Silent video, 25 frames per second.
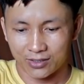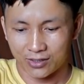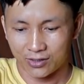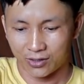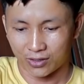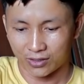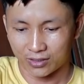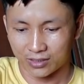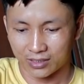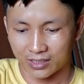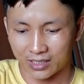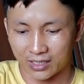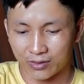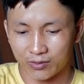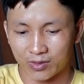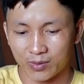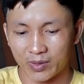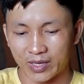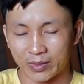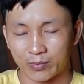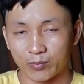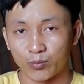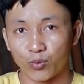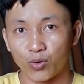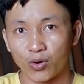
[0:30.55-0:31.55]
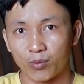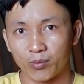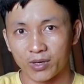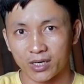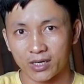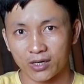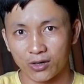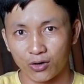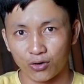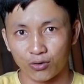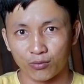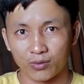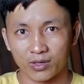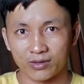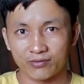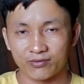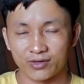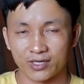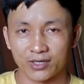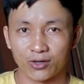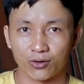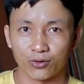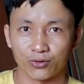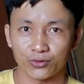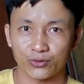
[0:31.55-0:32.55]
còn nếu các bạn mua một cái đồ mà
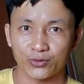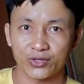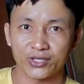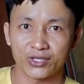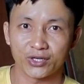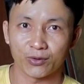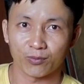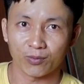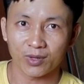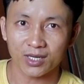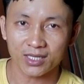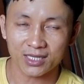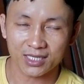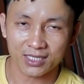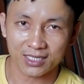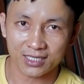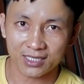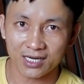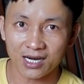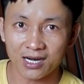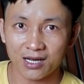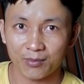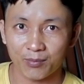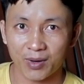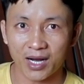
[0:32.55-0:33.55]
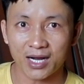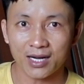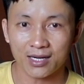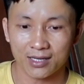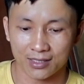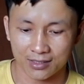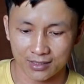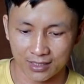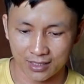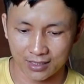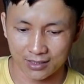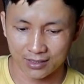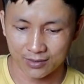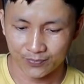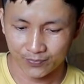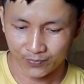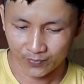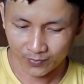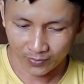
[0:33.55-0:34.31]
phơi đồ chuyên dụng á, thì rất là mắc ha